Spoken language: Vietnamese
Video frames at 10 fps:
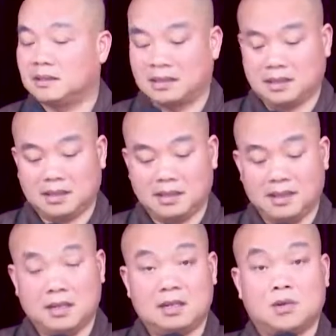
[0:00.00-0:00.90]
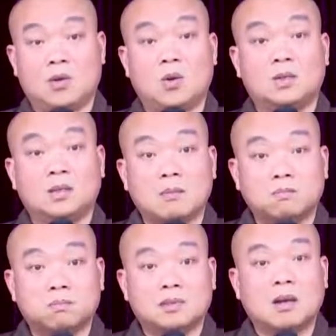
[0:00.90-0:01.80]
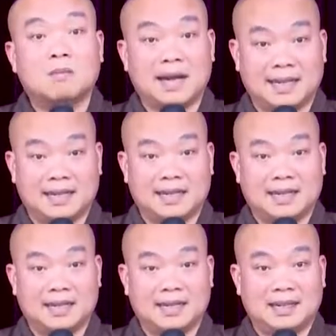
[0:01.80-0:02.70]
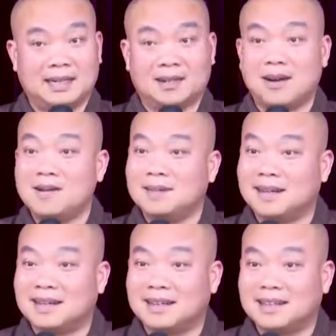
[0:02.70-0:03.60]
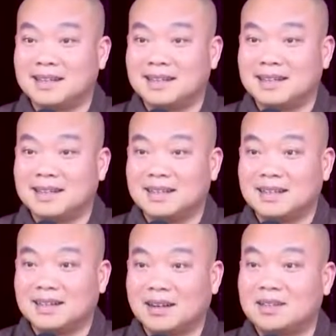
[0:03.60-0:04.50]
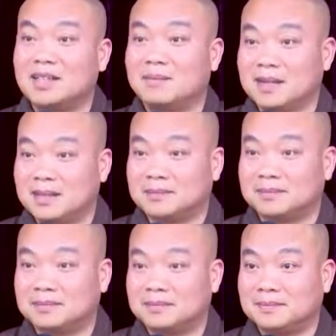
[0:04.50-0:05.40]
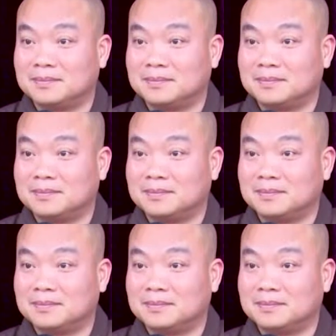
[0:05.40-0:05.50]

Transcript: Cho nên đó, khổ tóc thông hành có không hả? À? Có trường hợp đấy không?